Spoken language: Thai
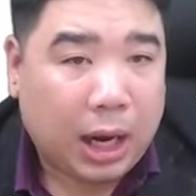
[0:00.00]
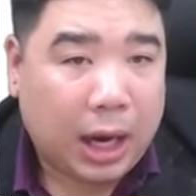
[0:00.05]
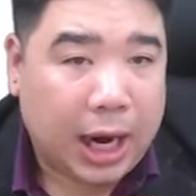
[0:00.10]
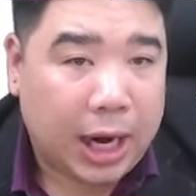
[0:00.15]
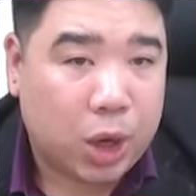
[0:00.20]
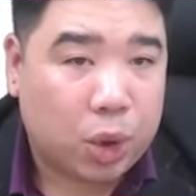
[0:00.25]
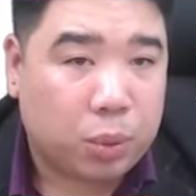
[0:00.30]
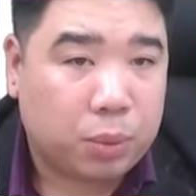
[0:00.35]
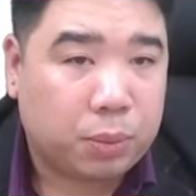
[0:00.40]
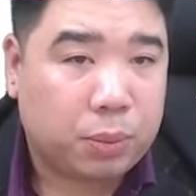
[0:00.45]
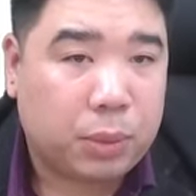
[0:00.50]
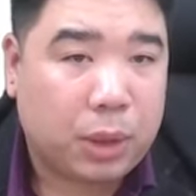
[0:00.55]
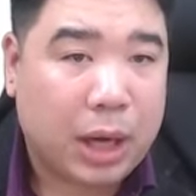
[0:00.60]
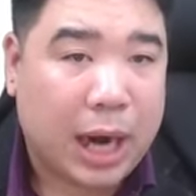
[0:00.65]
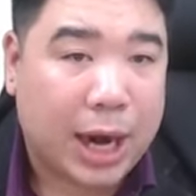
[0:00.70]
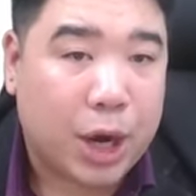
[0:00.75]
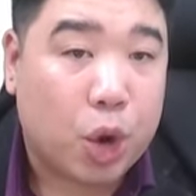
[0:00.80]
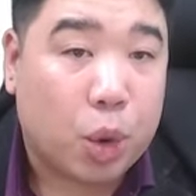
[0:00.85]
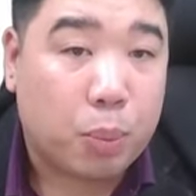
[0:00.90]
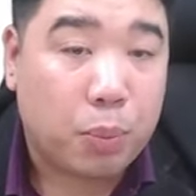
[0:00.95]
ระดม
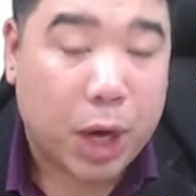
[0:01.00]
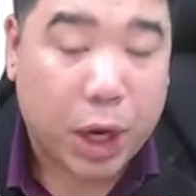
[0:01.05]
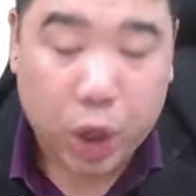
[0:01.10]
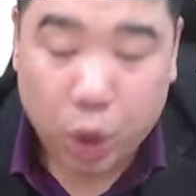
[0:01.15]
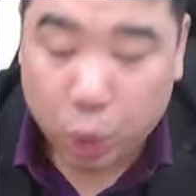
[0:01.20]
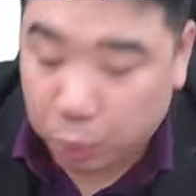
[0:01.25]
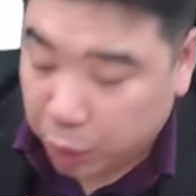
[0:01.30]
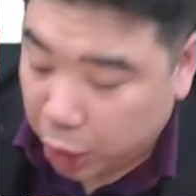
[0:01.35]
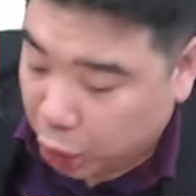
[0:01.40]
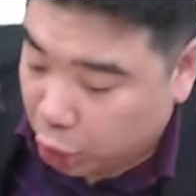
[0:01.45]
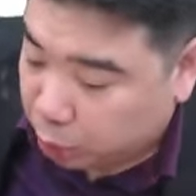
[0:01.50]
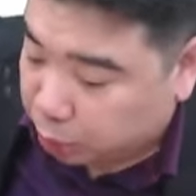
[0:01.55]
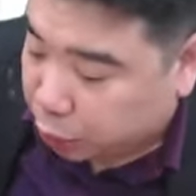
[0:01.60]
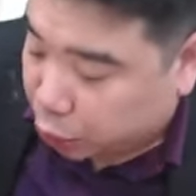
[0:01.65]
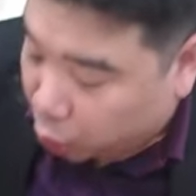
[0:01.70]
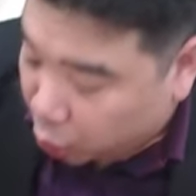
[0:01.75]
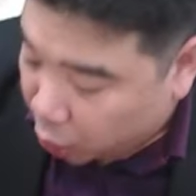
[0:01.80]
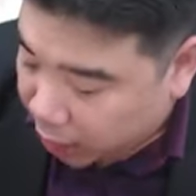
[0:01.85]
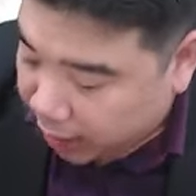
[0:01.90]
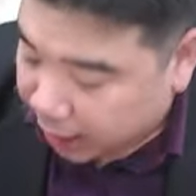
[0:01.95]
ระดมระดมระดม
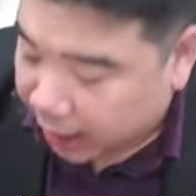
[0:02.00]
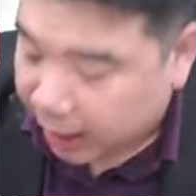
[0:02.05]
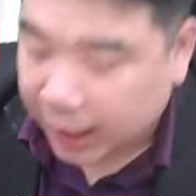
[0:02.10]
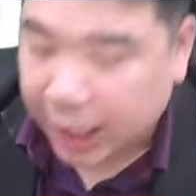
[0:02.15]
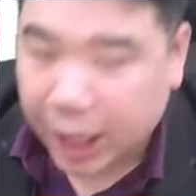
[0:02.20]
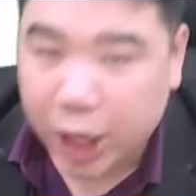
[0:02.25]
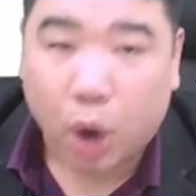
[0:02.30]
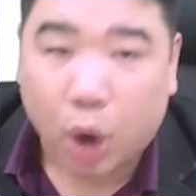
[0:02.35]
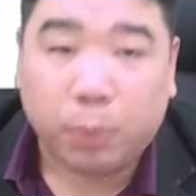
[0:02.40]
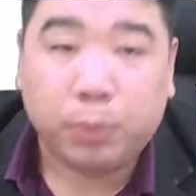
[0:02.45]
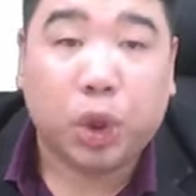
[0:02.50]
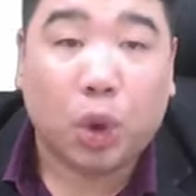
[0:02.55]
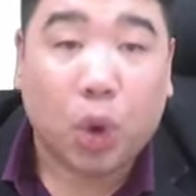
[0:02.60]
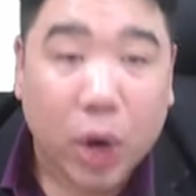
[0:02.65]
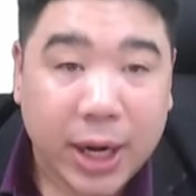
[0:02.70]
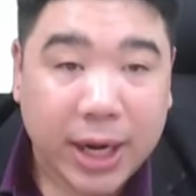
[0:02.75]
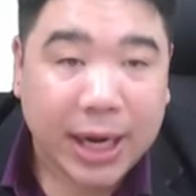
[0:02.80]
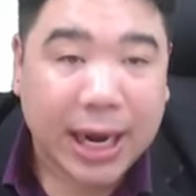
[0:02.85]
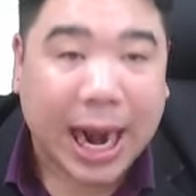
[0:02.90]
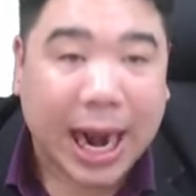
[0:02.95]
ทุยระดมทุ
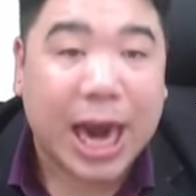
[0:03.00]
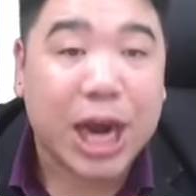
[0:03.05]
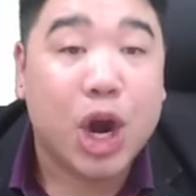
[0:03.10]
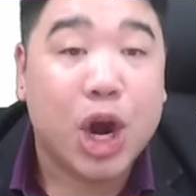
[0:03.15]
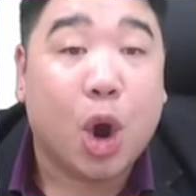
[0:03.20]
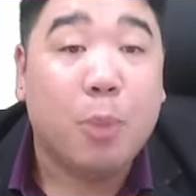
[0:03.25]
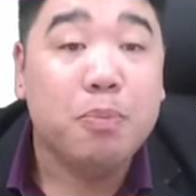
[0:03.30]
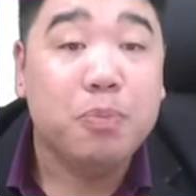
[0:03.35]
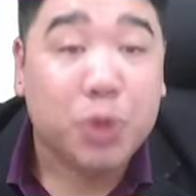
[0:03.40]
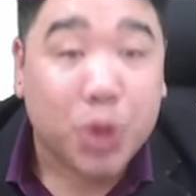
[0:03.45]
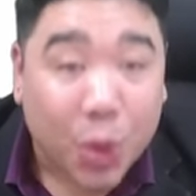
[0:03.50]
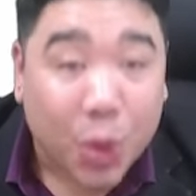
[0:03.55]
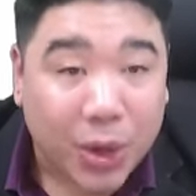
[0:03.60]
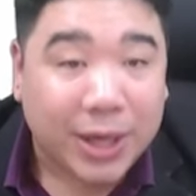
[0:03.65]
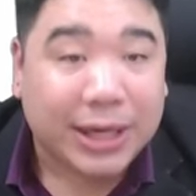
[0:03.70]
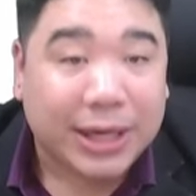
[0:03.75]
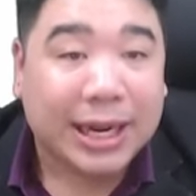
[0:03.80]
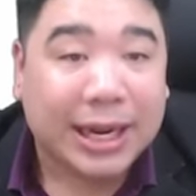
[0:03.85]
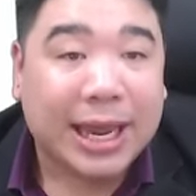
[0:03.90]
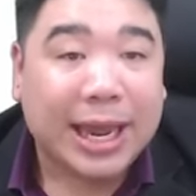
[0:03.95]
นระดมทุน
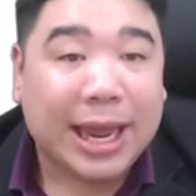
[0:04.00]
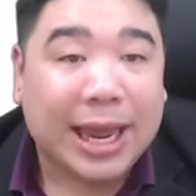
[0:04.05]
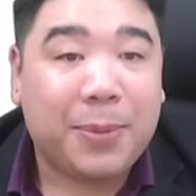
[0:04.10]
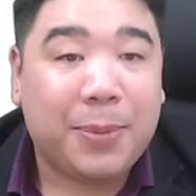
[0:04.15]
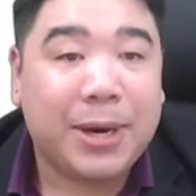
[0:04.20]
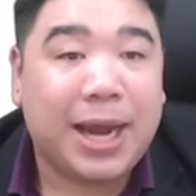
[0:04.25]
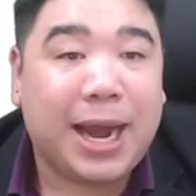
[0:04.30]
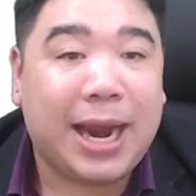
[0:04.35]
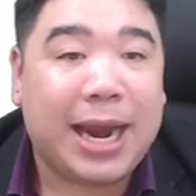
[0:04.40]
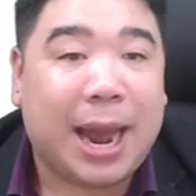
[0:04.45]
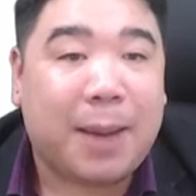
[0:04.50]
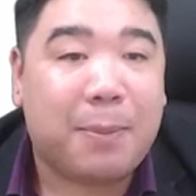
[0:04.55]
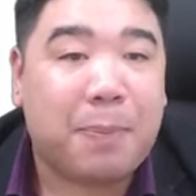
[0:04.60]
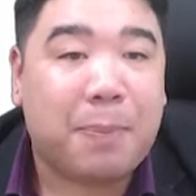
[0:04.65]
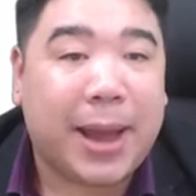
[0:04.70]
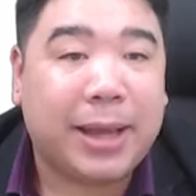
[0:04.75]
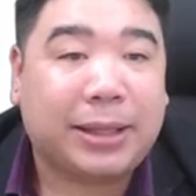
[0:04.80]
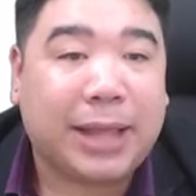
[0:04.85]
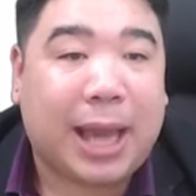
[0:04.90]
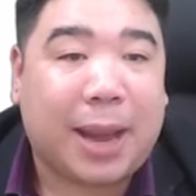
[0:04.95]
เพื่อนำ
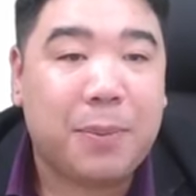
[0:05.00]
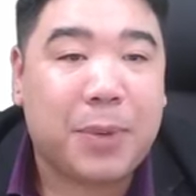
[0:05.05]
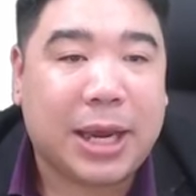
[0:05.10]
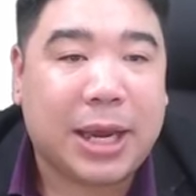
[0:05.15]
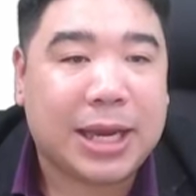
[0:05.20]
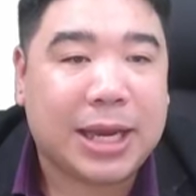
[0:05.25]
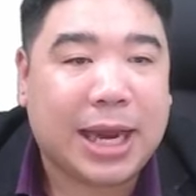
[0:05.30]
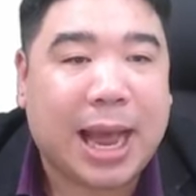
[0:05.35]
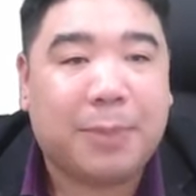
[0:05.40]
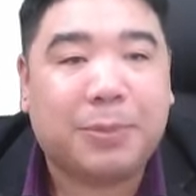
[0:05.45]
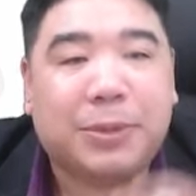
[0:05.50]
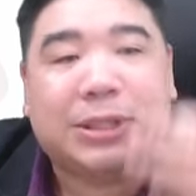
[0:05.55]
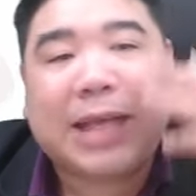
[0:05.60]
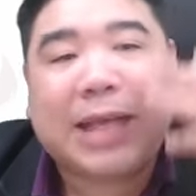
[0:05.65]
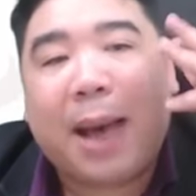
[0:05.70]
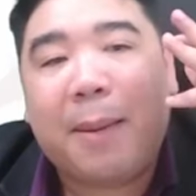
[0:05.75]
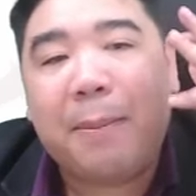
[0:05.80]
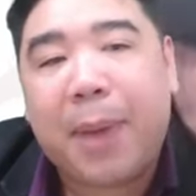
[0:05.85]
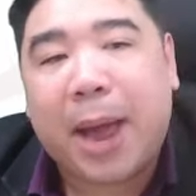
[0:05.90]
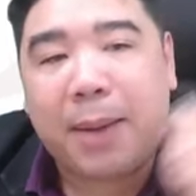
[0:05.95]
ไปทำกิจกรรม
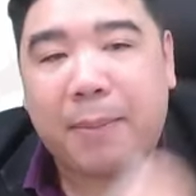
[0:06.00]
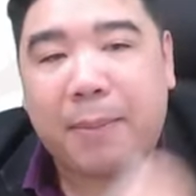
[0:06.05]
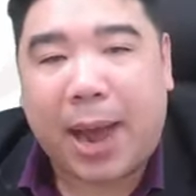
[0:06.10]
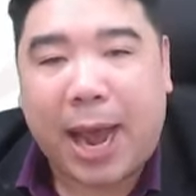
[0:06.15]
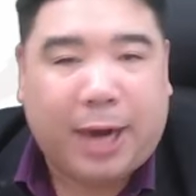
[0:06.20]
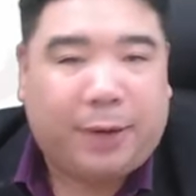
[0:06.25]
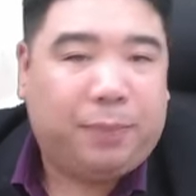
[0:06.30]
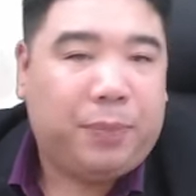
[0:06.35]
3,000 บาท